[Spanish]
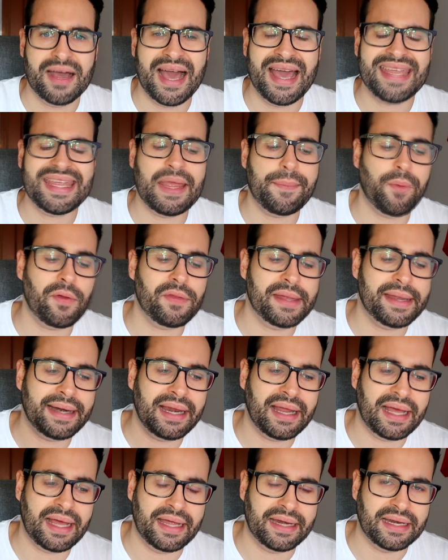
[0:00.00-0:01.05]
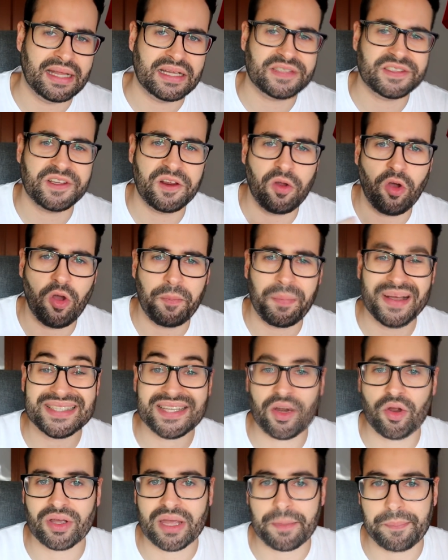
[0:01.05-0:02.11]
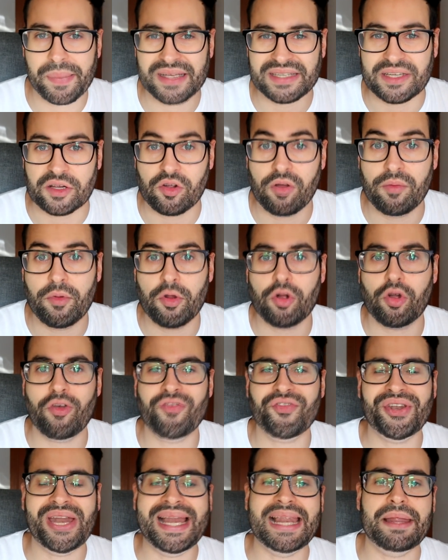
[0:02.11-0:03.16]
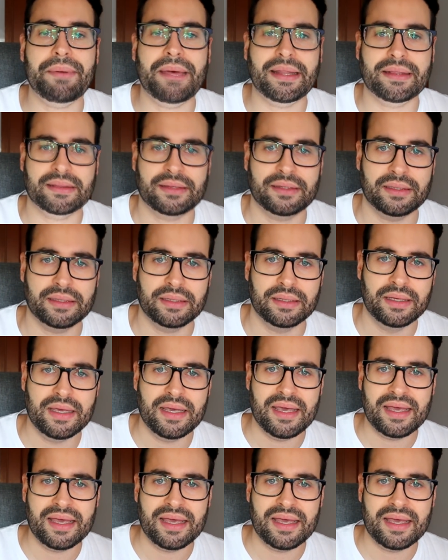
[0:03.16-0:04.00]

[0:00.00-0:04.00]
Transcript: hay que ponerle ganas, que luego pasa lo que pasa, como contra el Levante.